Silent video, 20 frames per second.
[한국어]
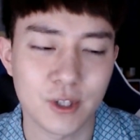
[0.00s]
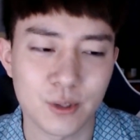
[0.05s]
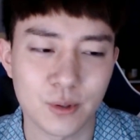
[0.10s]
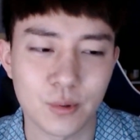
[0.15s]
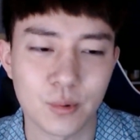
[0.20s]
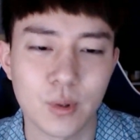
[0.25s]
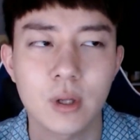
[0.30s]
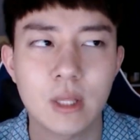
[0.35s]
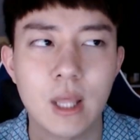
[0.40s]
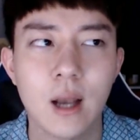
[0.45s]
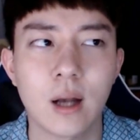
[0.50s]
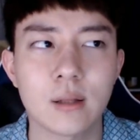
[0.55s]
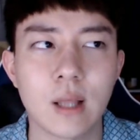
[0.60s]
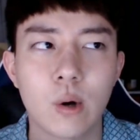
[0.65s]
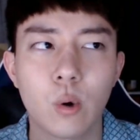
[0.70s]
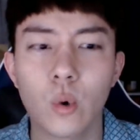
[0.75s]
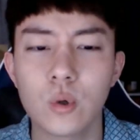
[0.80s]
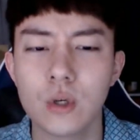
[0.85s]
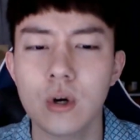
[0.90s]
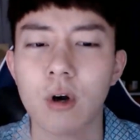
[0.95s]
어, 내가
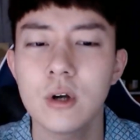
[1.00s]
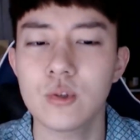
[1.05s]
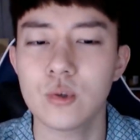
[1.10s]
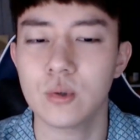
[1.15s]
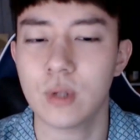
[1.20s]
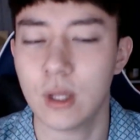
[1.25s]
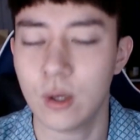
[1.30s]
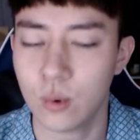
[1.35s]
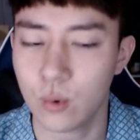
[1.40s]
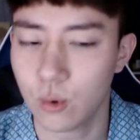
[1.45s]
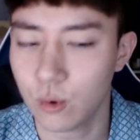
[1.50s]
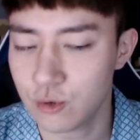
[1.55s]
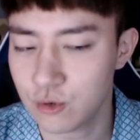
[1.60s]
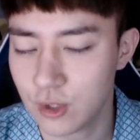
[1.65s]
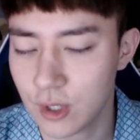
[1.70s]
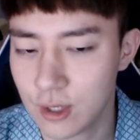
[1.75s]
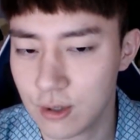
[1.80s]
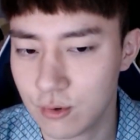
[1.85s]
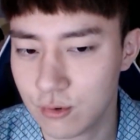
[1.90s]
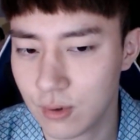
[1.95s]
다 꼬셔가지고 데리고 온
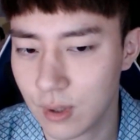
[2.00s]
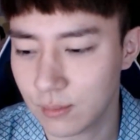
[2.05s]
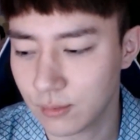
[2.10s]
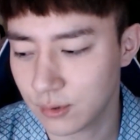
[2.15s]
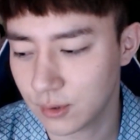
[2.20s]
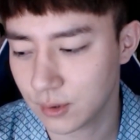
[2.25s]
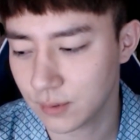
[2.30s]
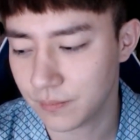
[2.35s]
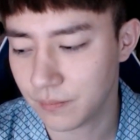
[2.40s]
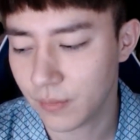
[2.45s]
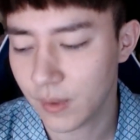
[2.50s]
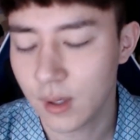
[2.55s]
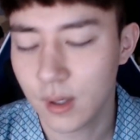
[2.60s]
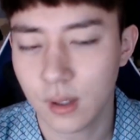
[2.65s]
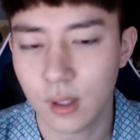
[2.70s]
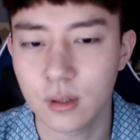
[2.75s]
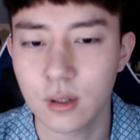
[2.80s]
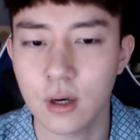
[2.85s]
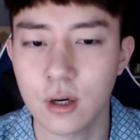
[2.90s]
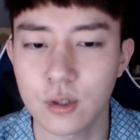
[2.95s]
줄 알고 아무튼
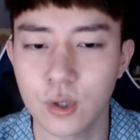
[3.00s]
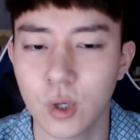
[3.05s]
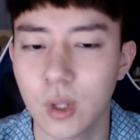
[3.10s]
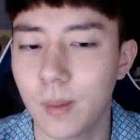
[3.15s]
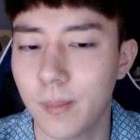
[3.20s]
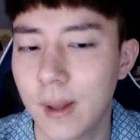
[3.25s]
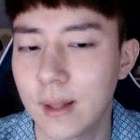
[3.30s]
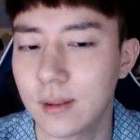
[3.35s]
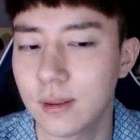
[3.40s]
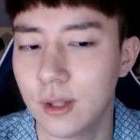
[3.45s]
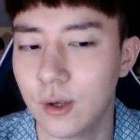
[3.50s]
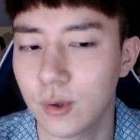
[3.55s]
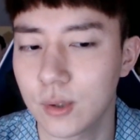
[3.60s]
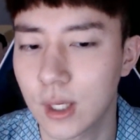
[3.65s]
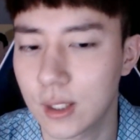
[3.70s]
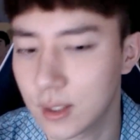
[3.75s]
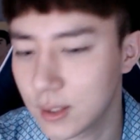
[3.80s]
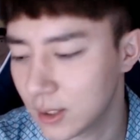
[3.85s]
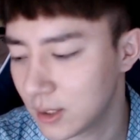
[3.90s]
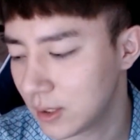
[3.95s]
걔네가 그렇게 봤대요
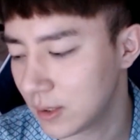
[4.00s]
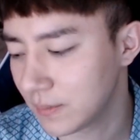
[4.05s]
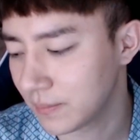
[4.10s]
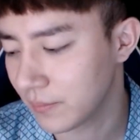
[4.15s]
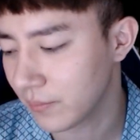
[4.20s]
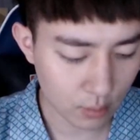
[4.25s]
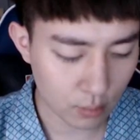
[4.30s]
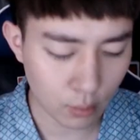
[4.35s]
나를.